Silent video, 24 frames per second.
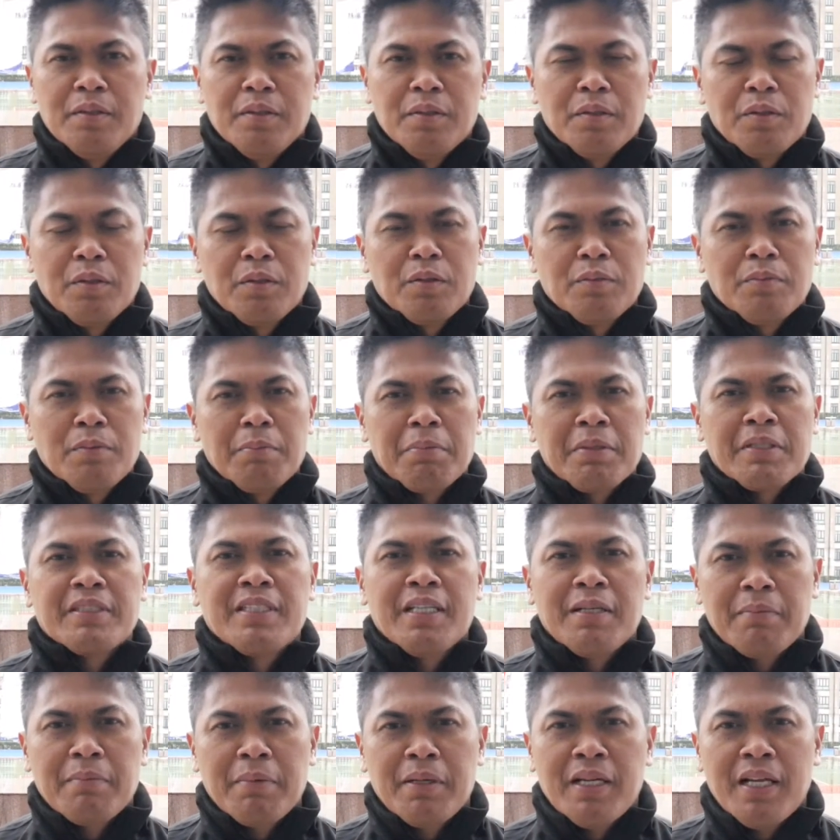Untuk
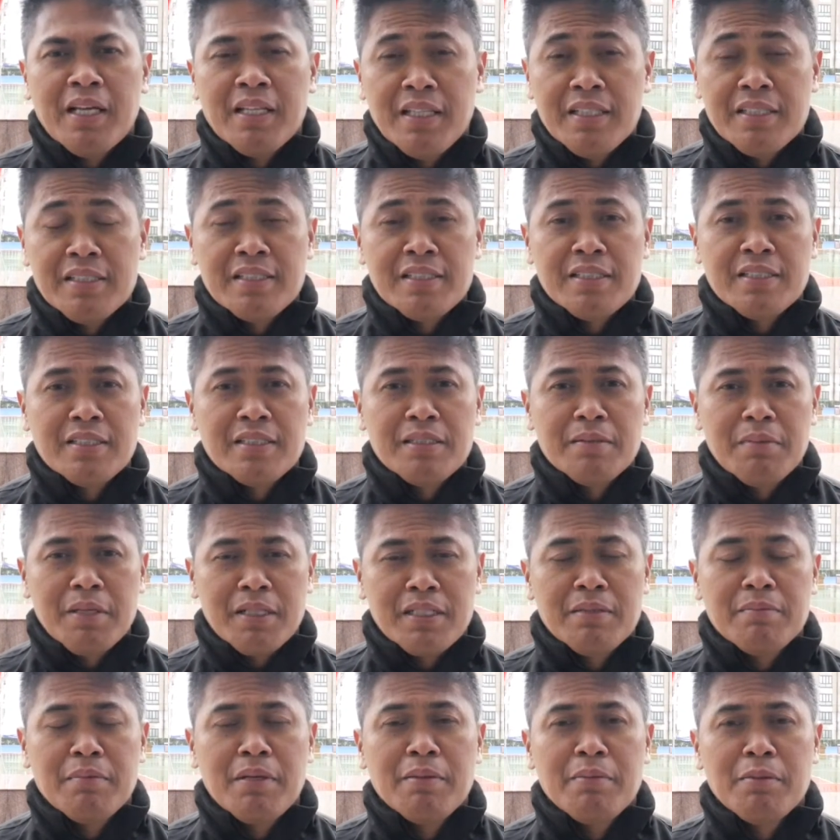mempersiapkan atlet
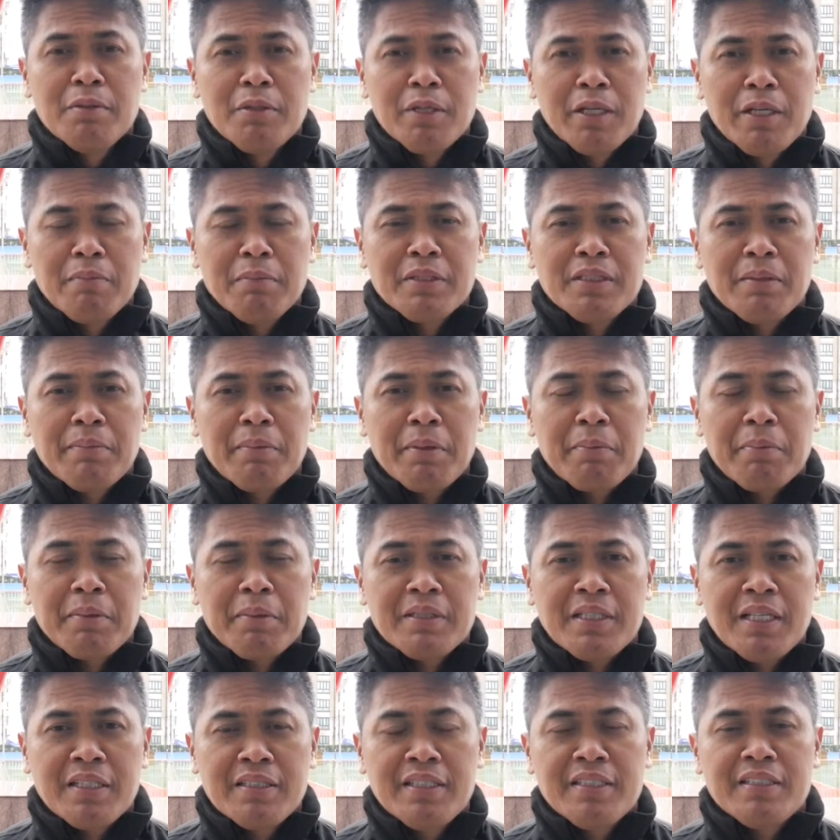semaksimal mungkin mencapai
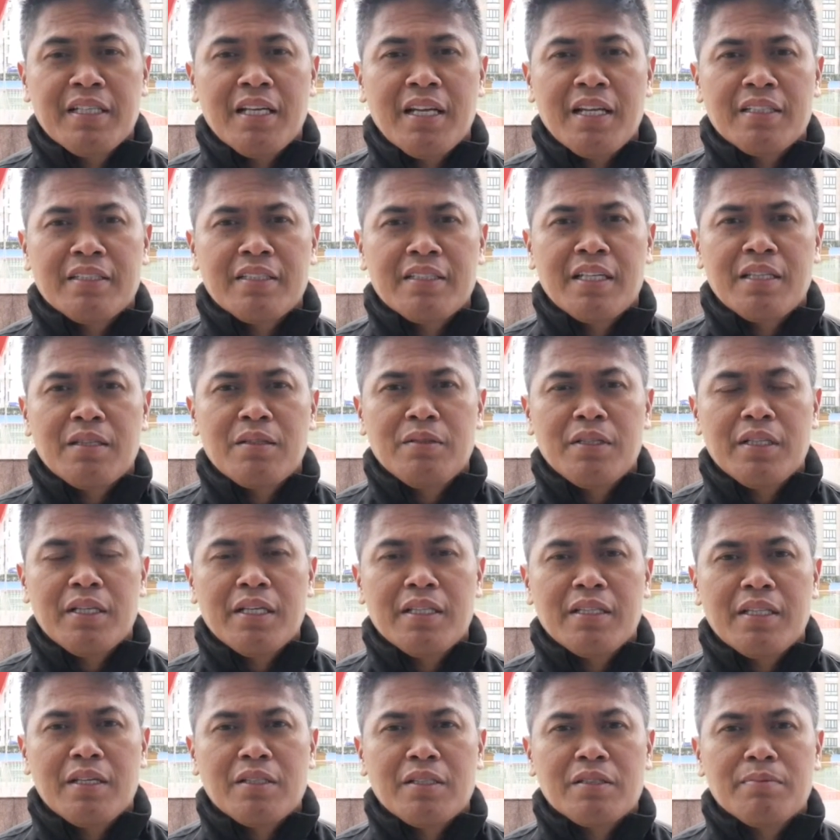prestasi, salah satunya
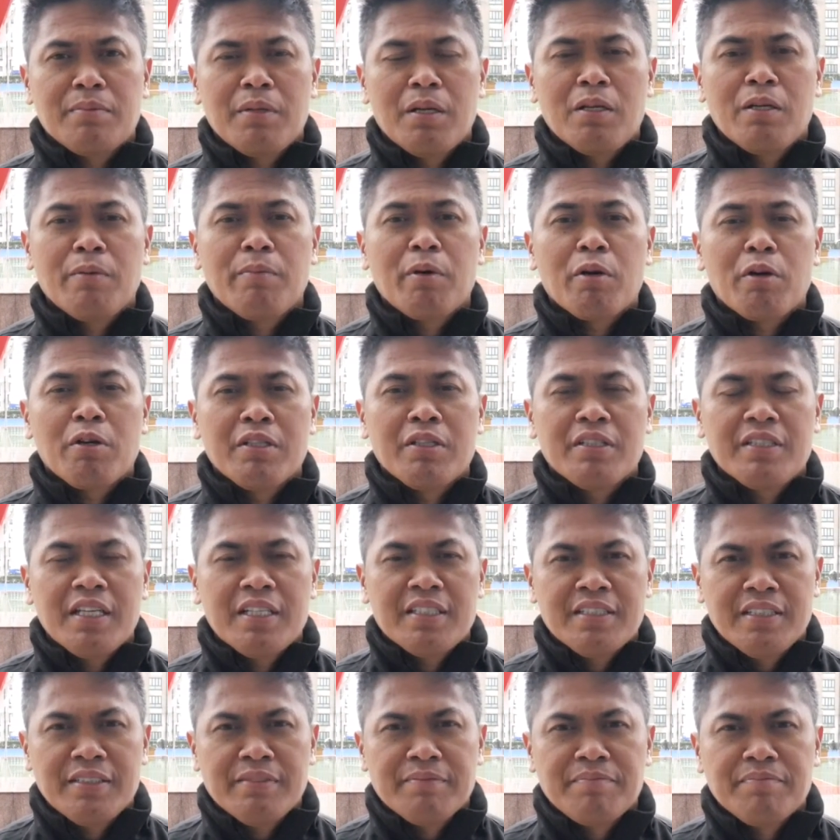kita harus melalui
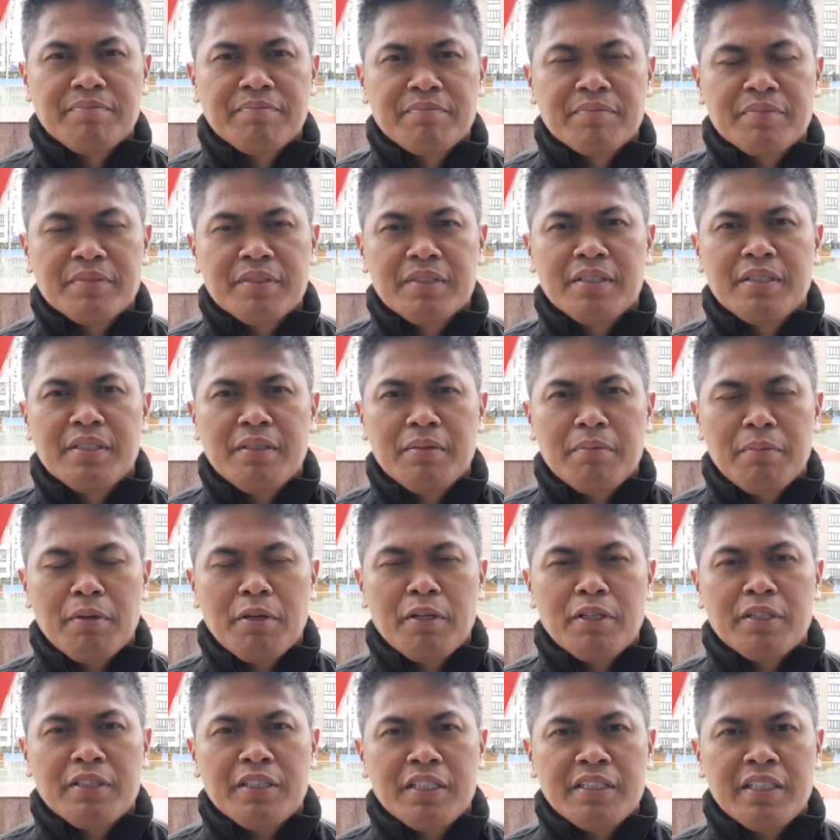periodisasi.
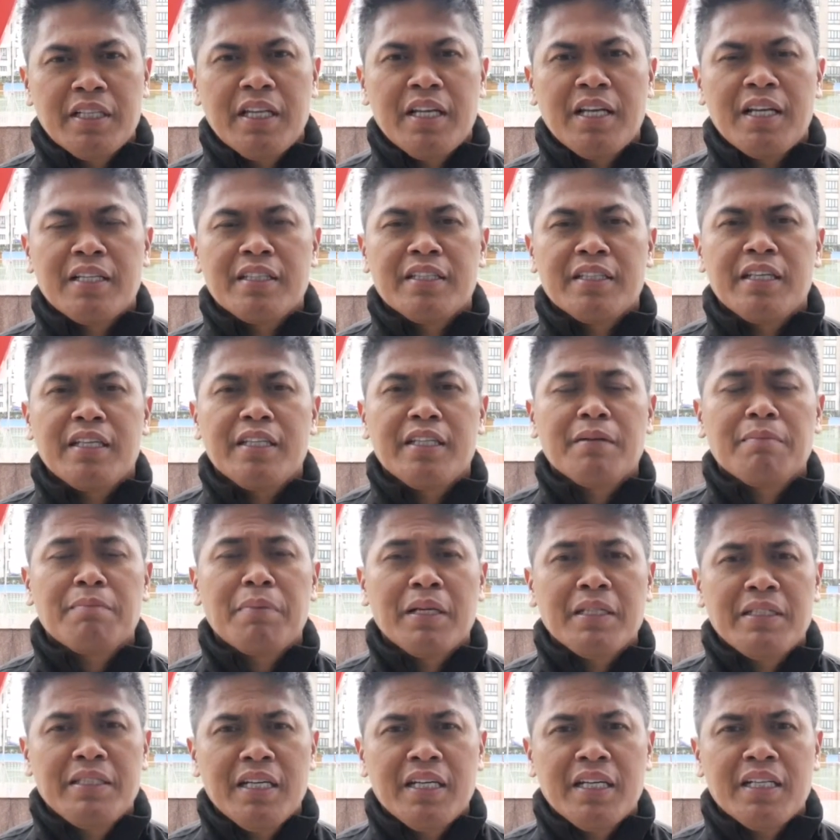Periodisasi adalah latihan yang
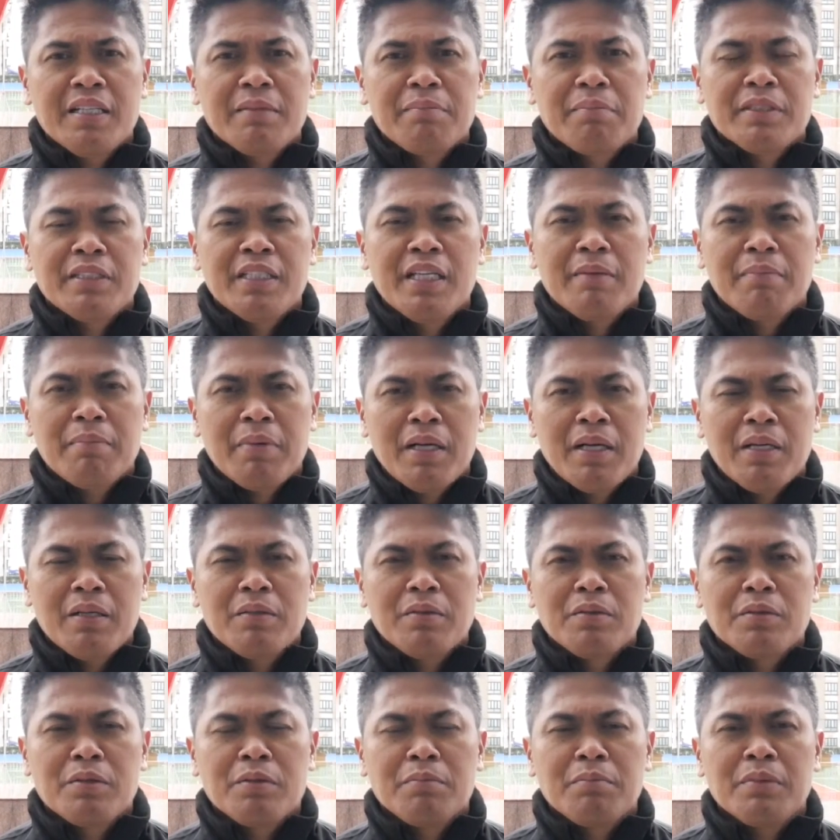panjang dipersiapkan
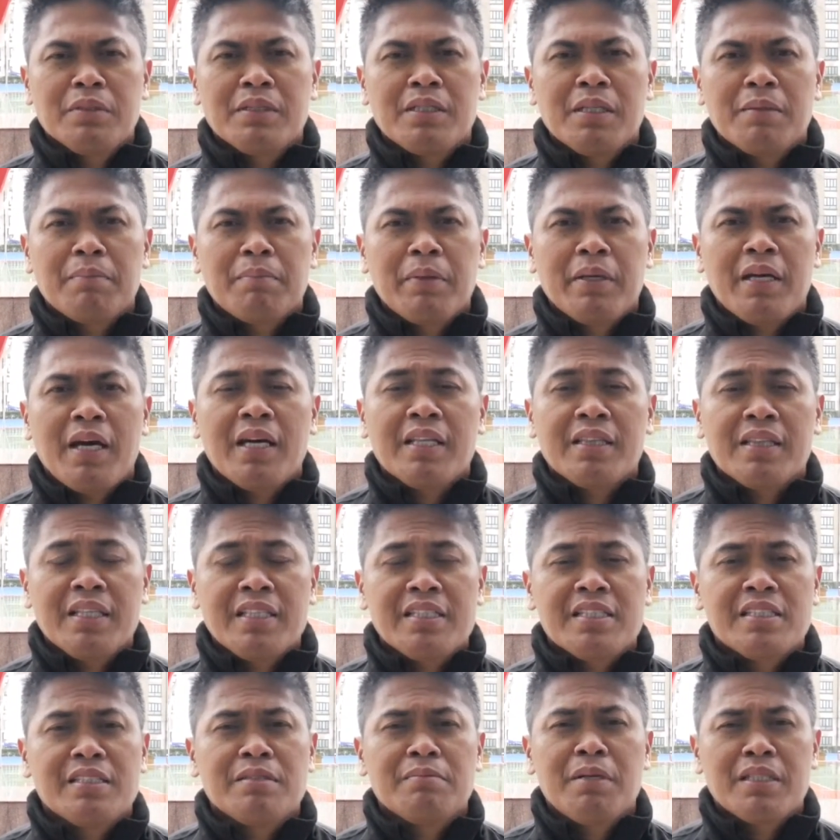untuk mencapai atlet
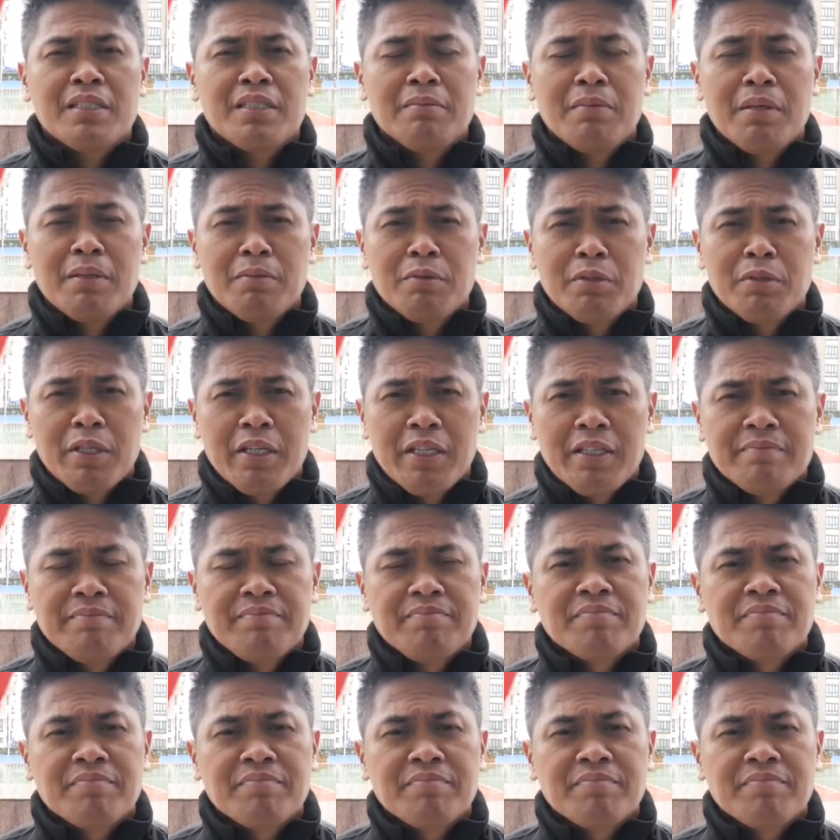semaksimal mungkin.